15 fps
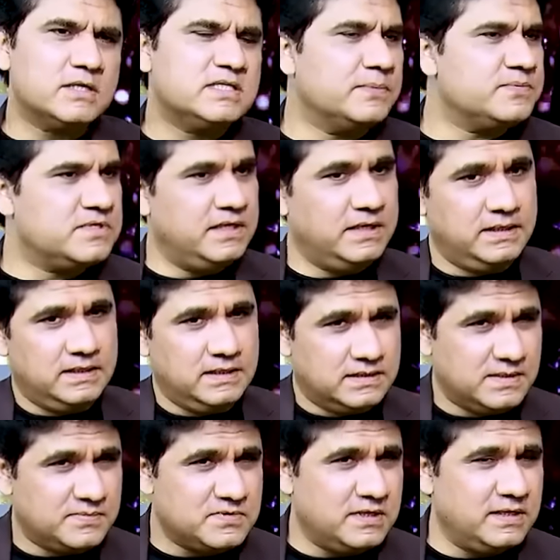और सबसे
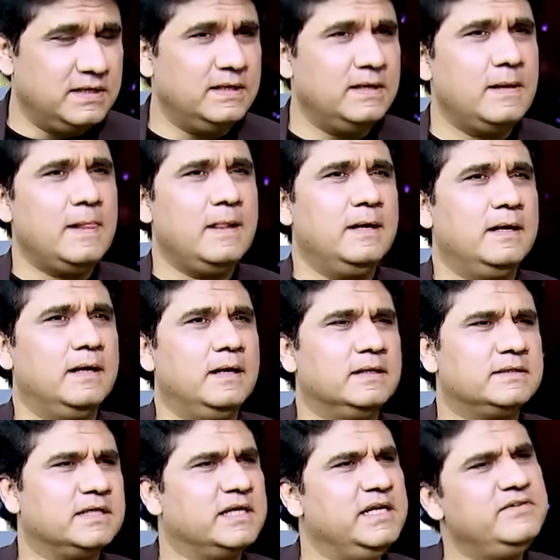सबसे
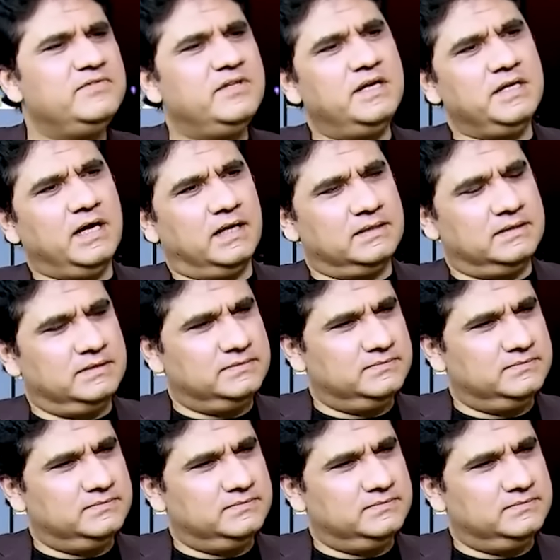तकलीफ दे याद